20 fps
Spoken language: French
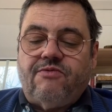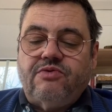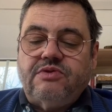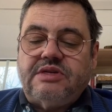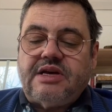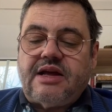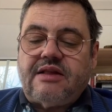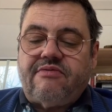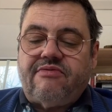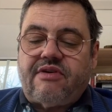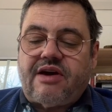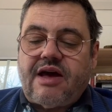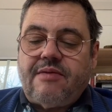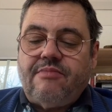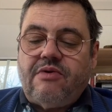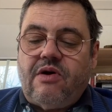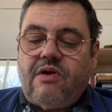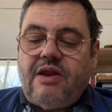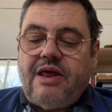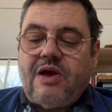Vous êtes
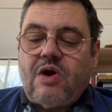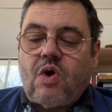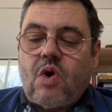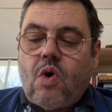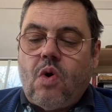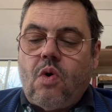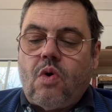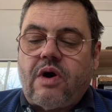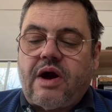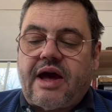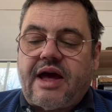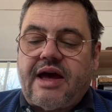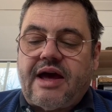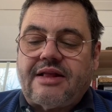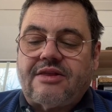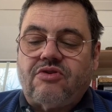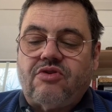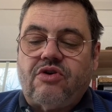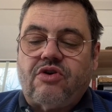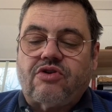vraiment les
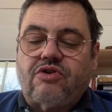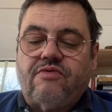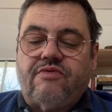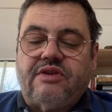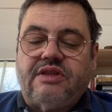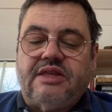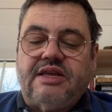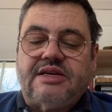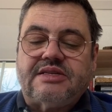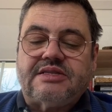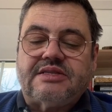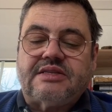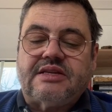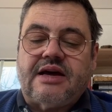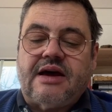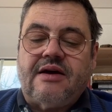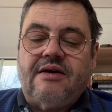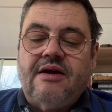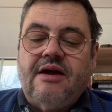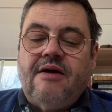co-créateurs de votre
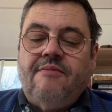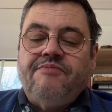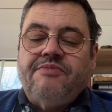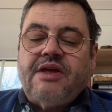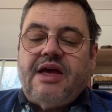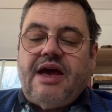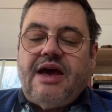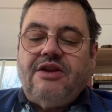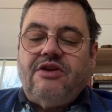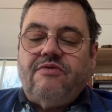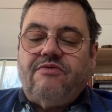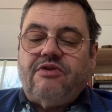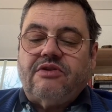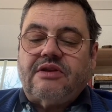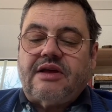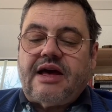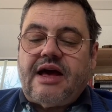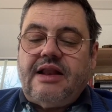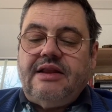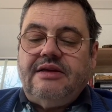destin et de
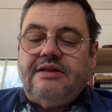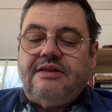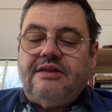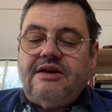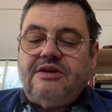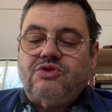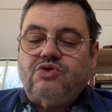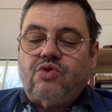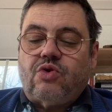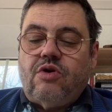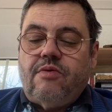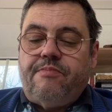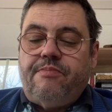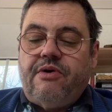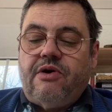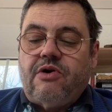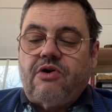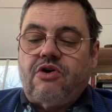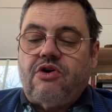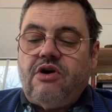votre réalité sur le
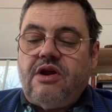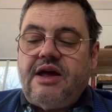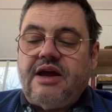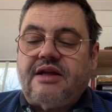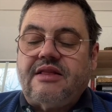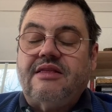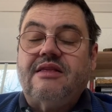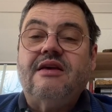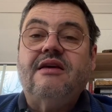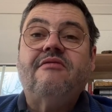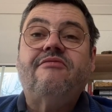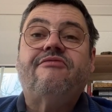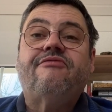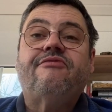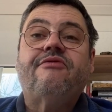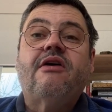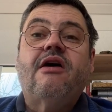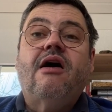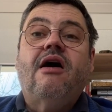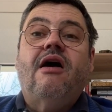plan collectif
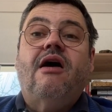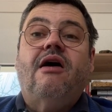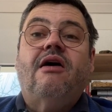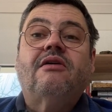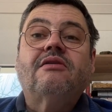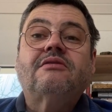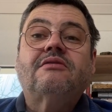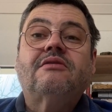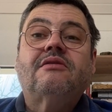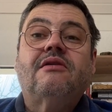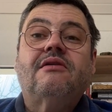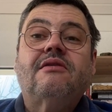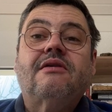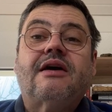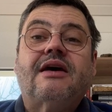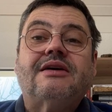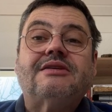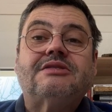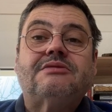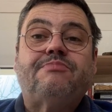en tant
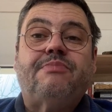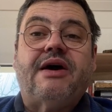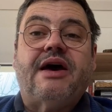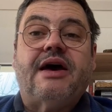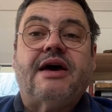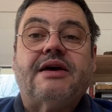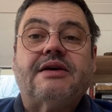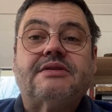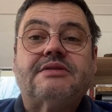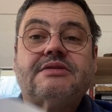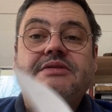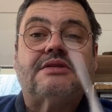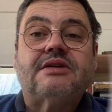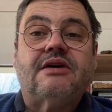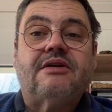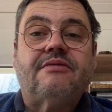qu'espèce.